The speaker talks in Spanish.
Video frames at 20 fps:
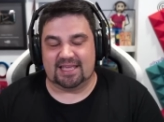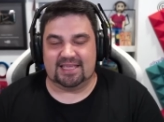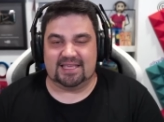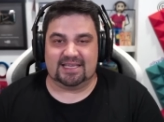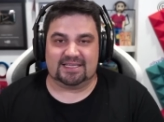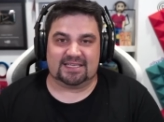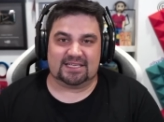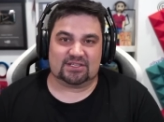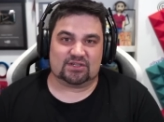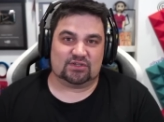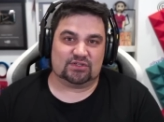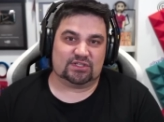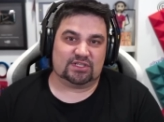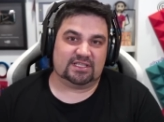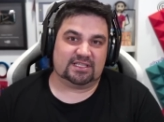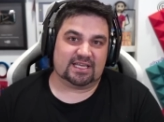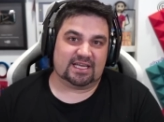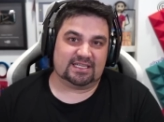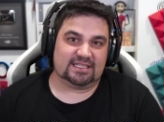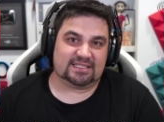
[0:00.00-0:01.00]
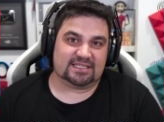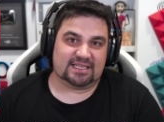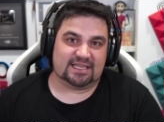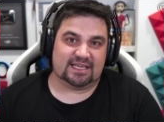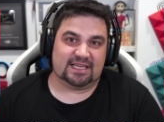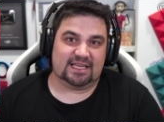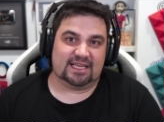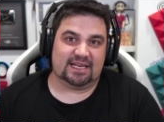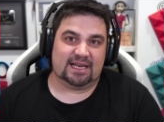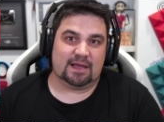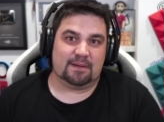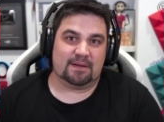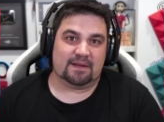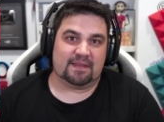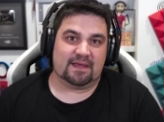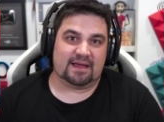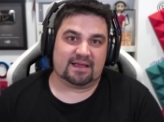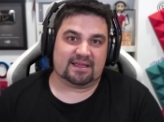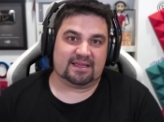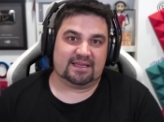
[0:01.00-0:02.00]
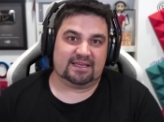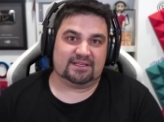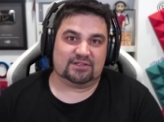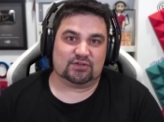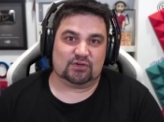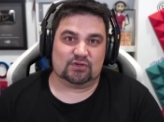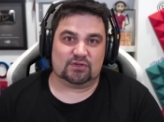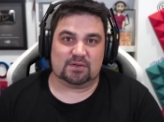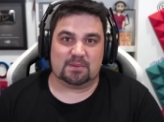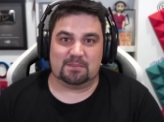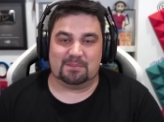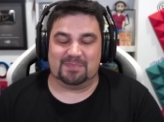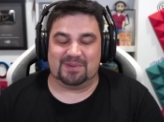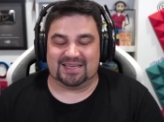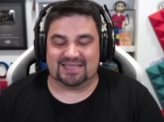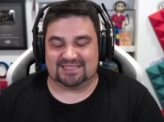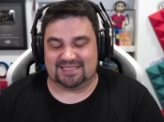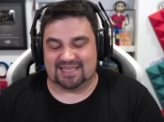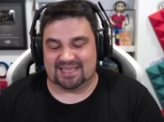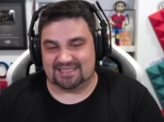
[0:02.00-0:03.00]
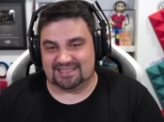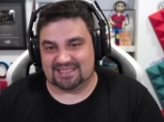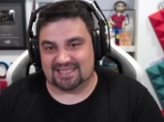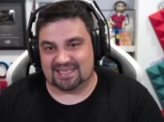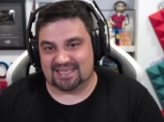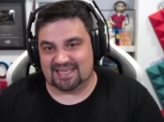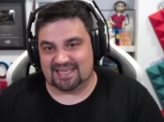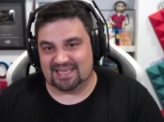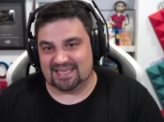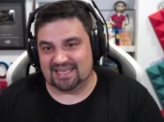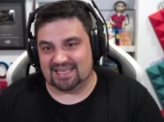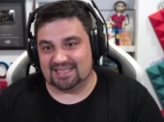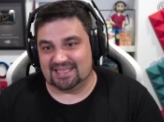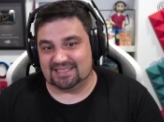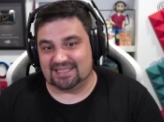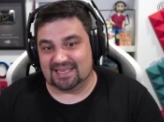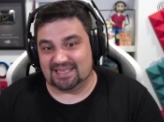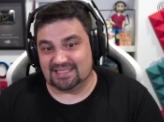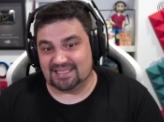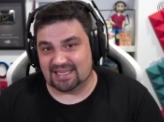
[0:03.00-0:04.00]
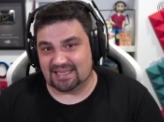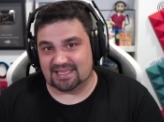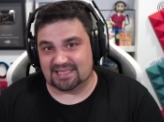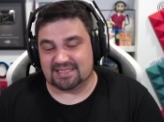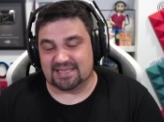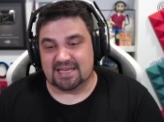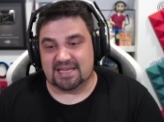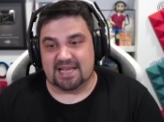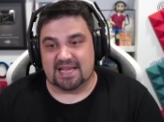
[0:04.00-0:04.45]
y esas cositas que la verdad que son bastante interesantes.